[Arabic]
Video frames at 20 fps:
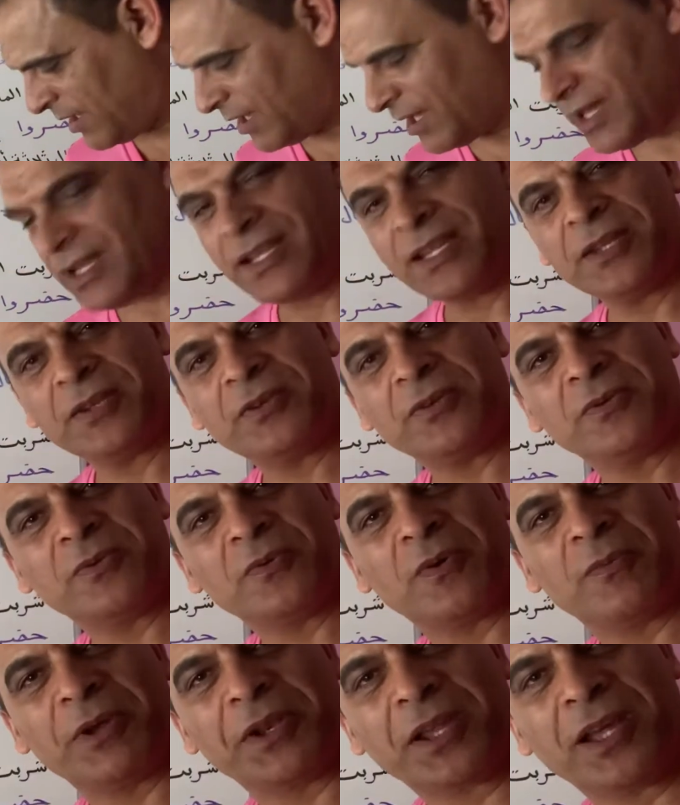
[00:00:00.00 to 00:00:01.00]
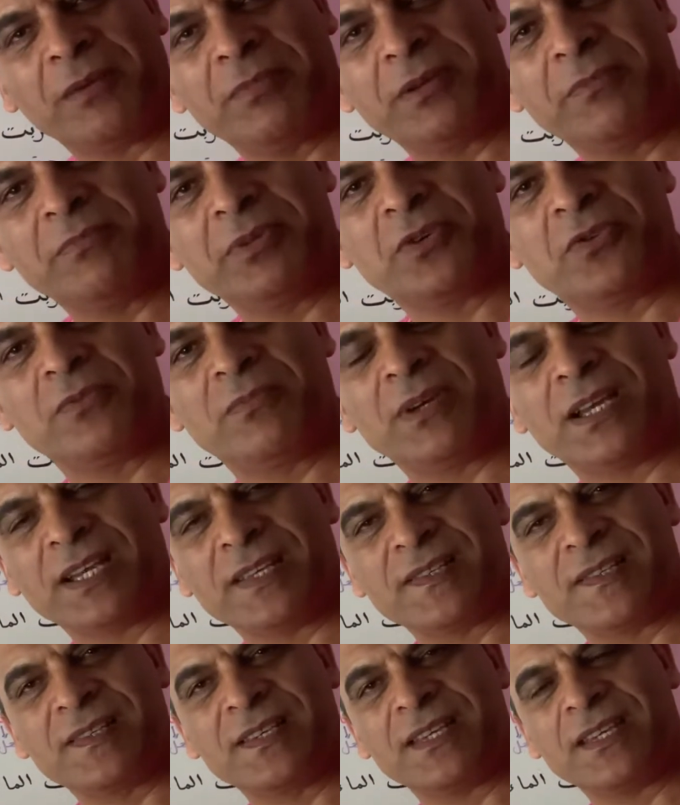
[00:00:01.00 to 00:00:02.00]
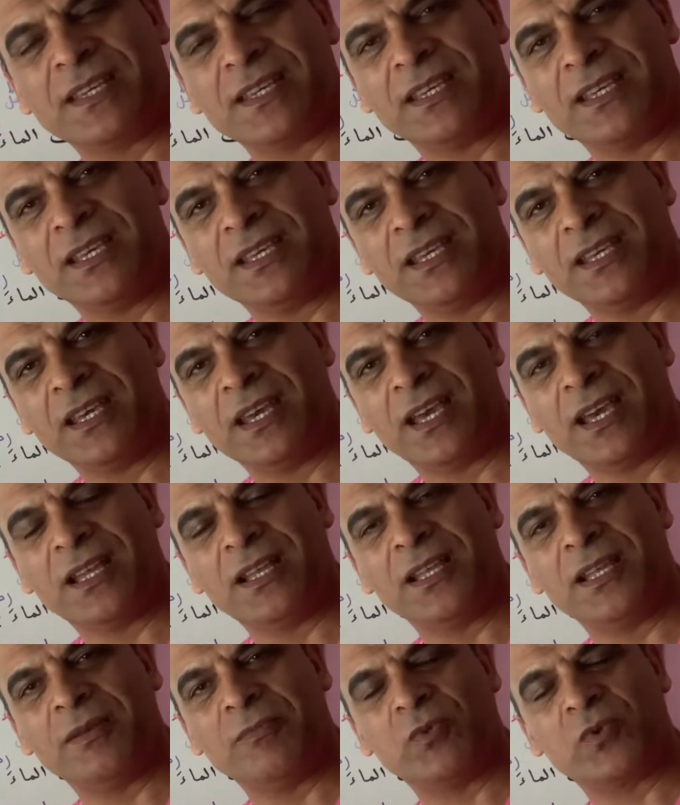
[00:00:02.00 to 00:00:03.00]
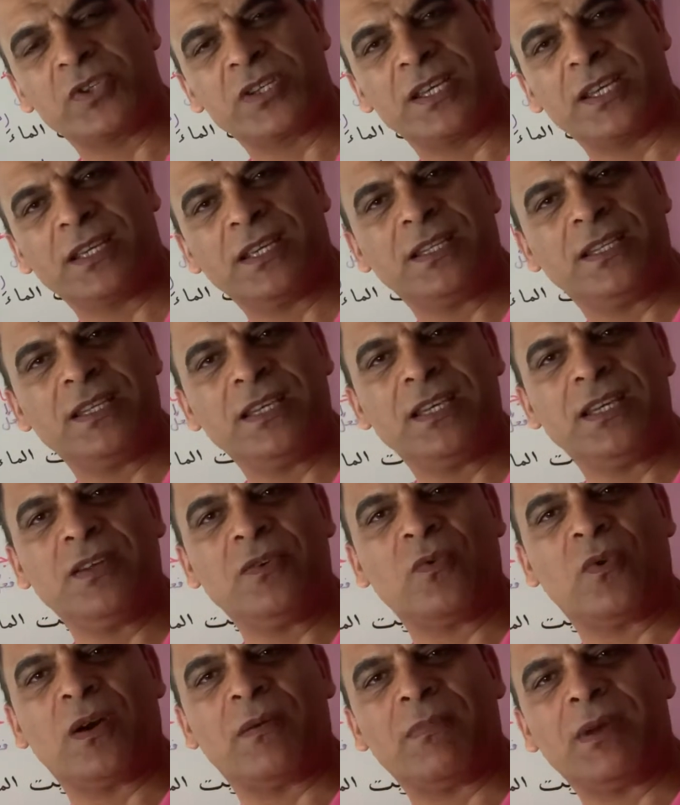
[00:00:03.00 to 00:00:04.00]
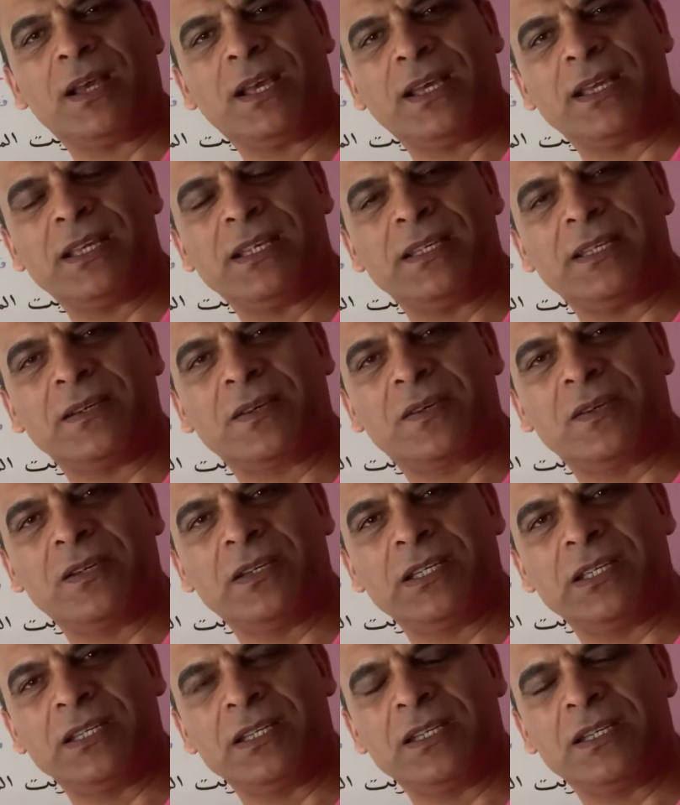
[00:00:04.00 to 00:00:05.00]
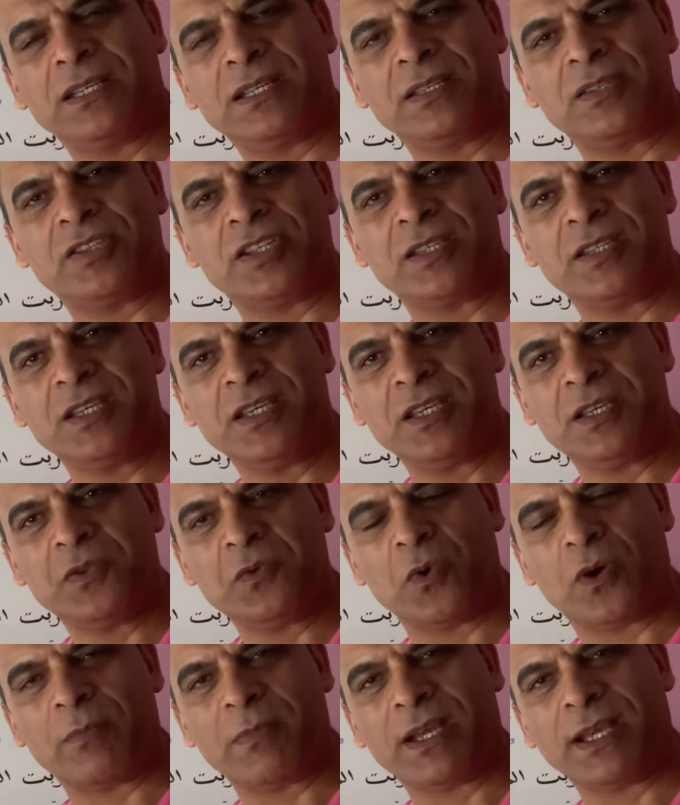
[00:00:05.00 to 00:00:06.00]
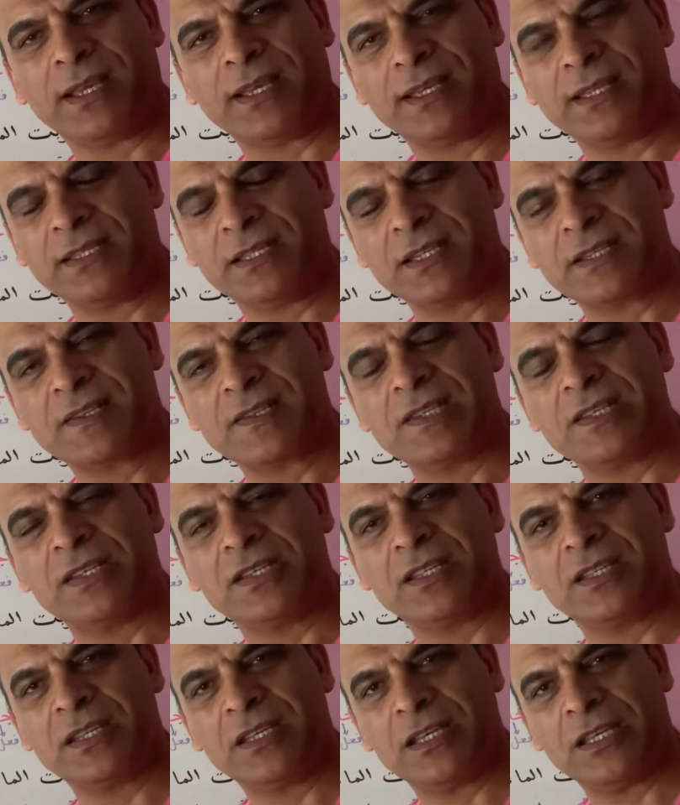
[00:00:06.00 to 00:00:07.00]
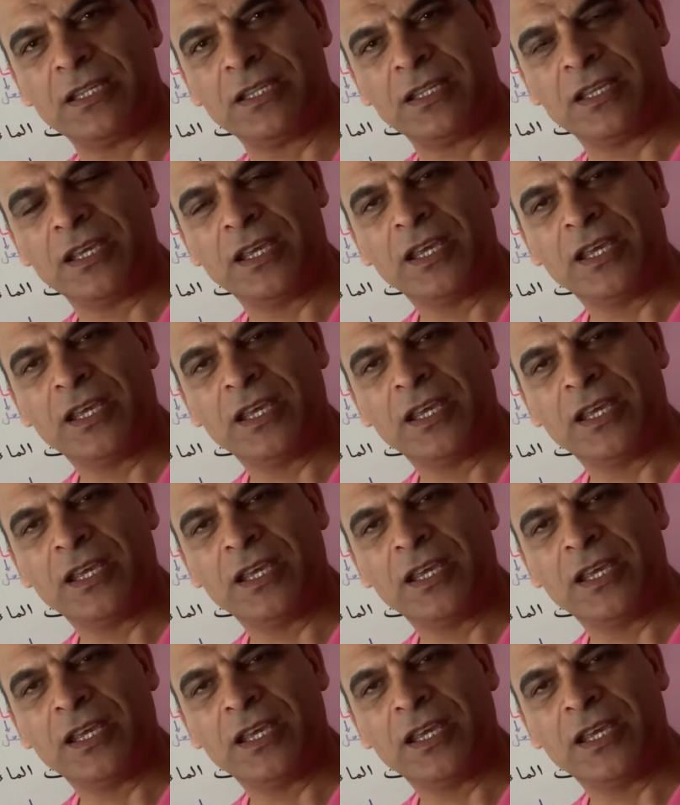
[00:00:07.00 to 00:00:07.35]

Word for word: أهلا ومرحبا بكم أعزائي المشاهدين ومع لقاء جديد ومع درس جديد